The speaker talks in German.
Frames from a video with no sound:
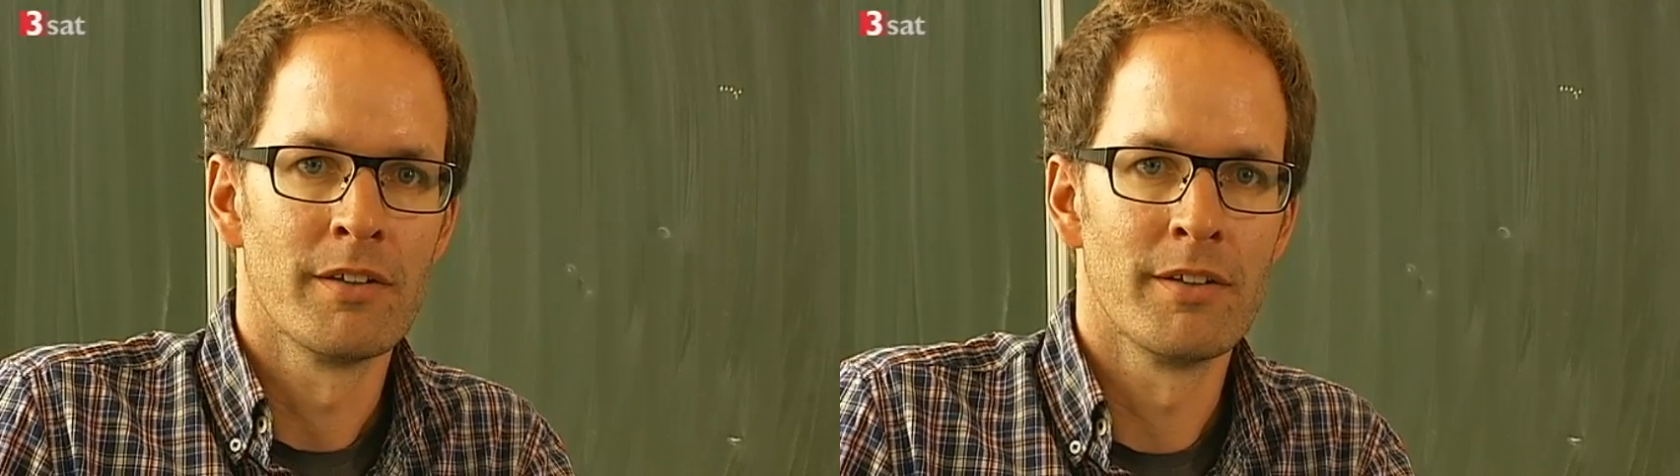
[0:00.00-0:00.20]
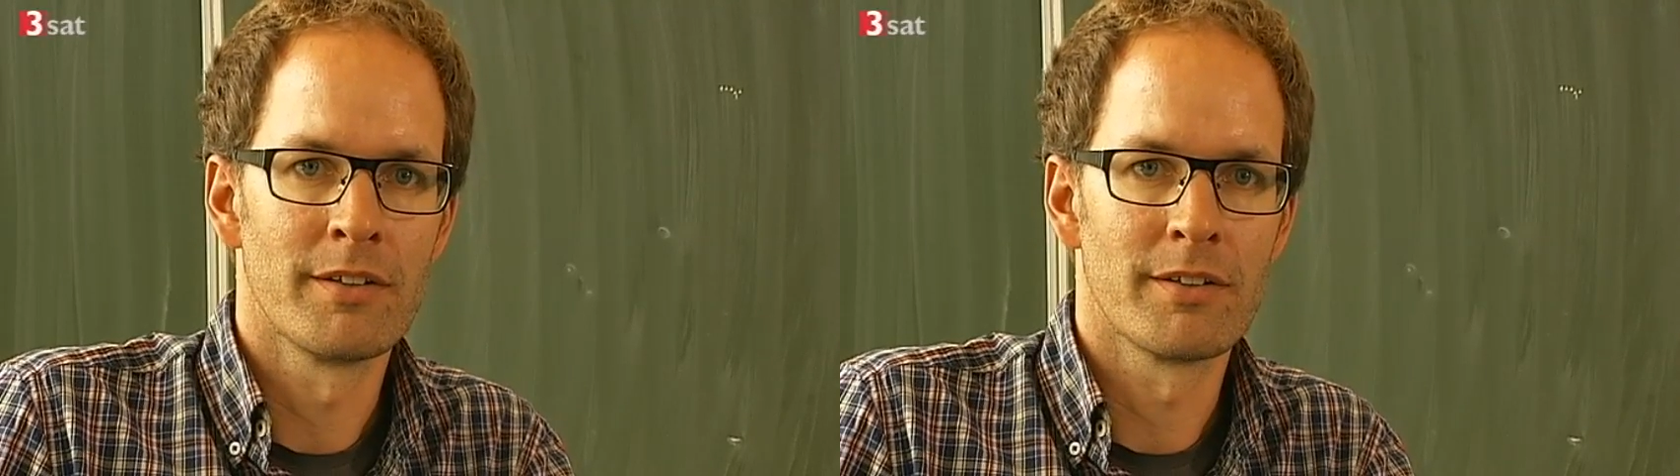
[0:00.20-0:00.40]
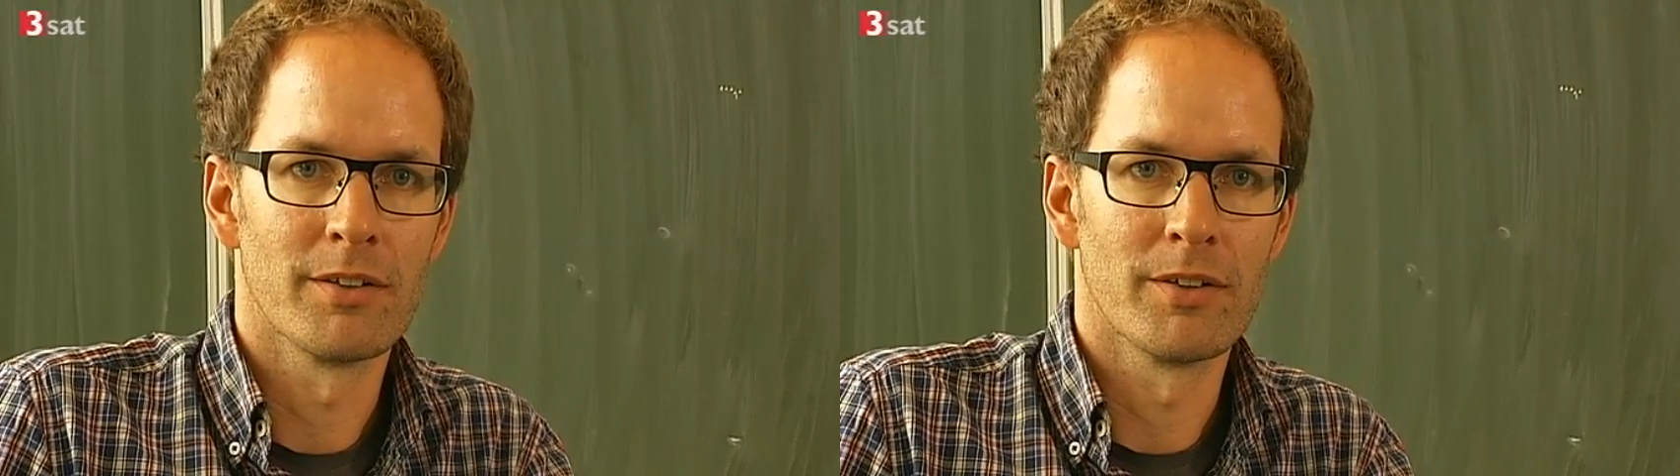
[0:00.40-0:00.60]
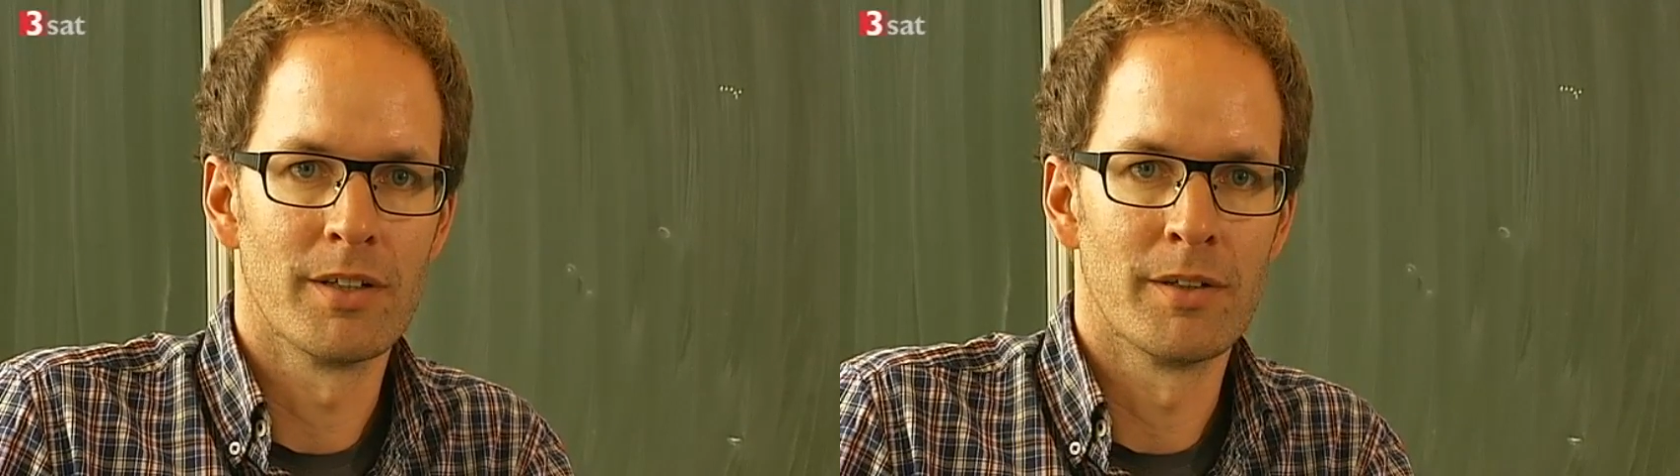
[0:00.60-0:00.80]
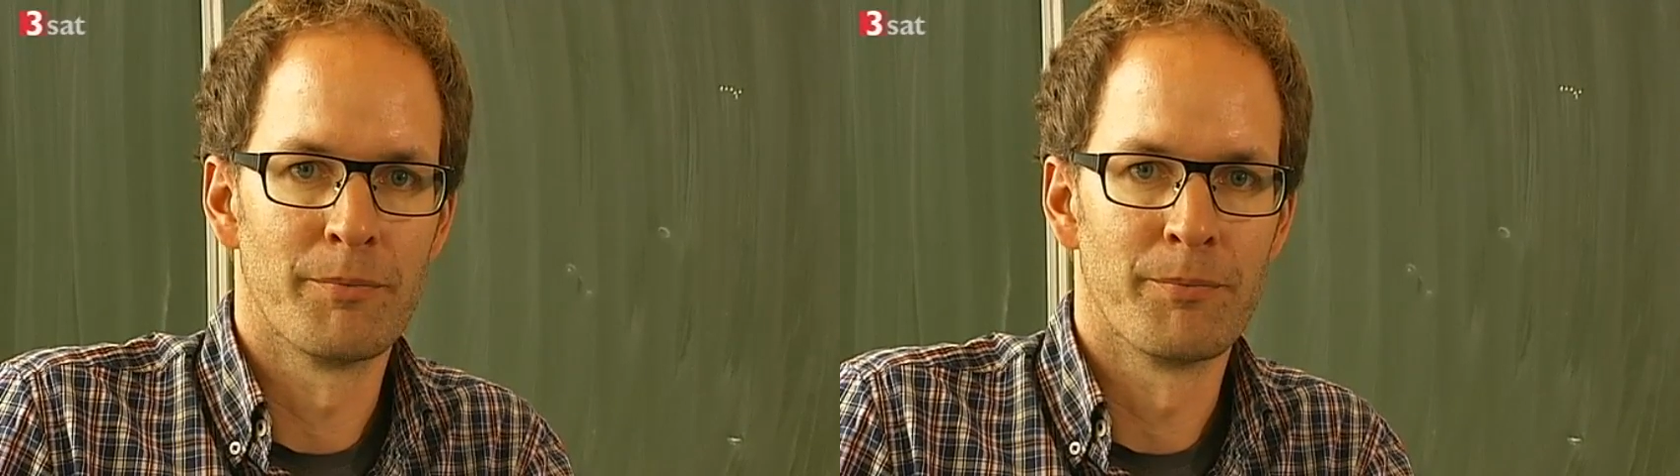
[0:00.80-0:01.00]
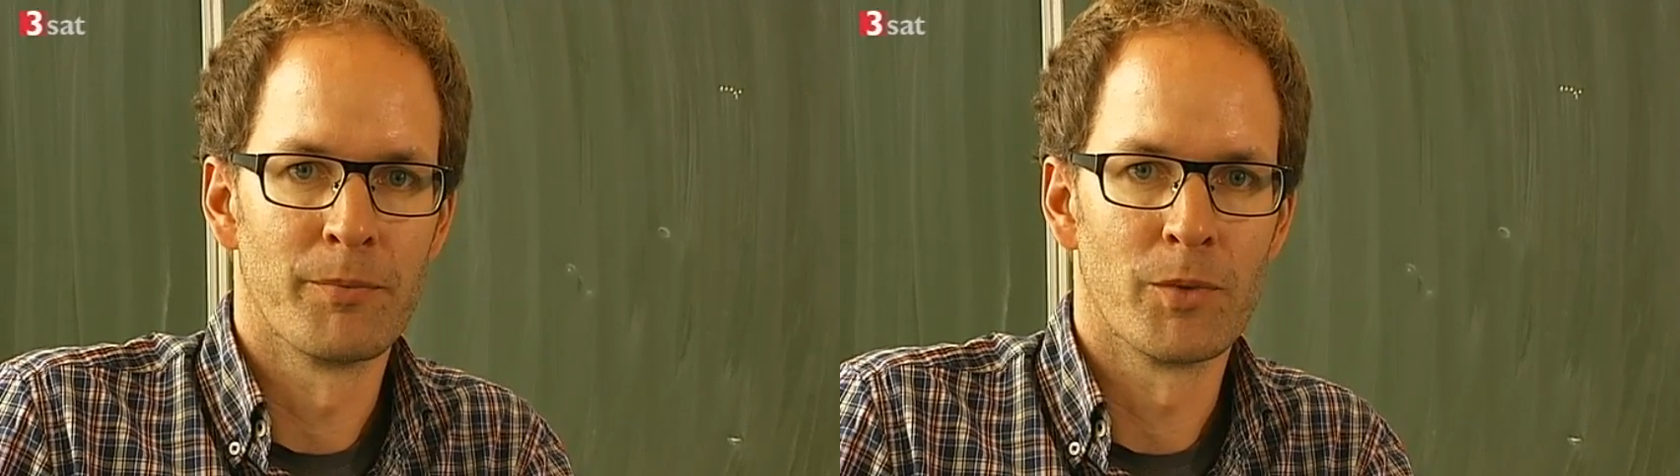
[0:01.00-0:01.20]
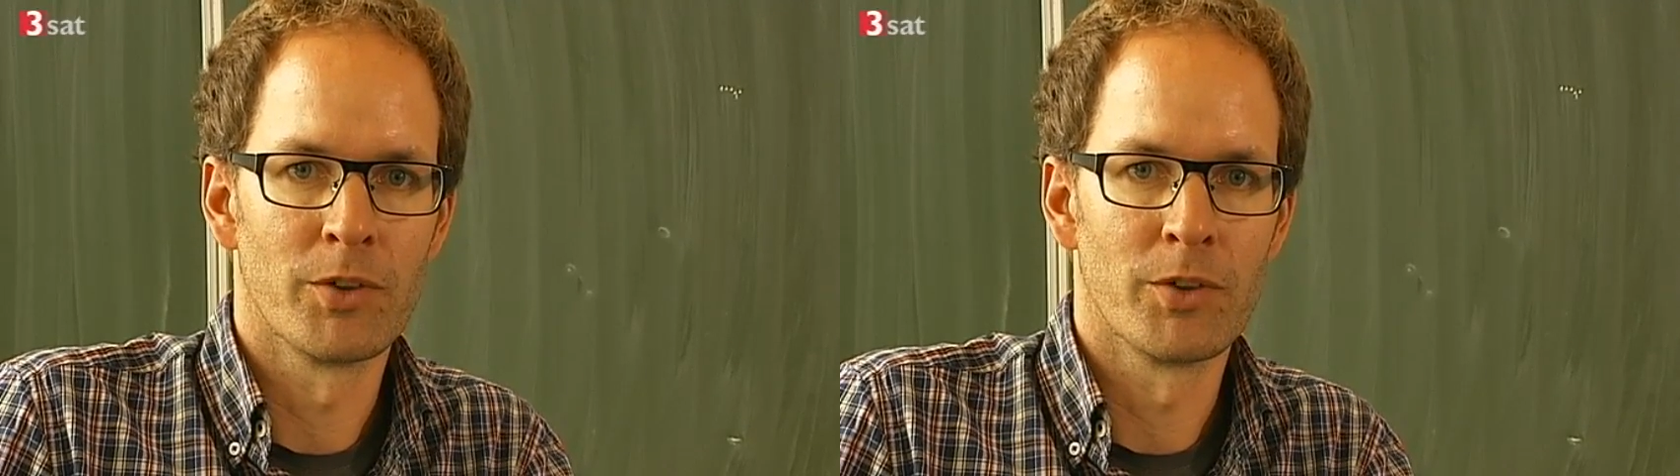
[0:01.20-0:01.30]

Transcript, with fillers: nicht ähm,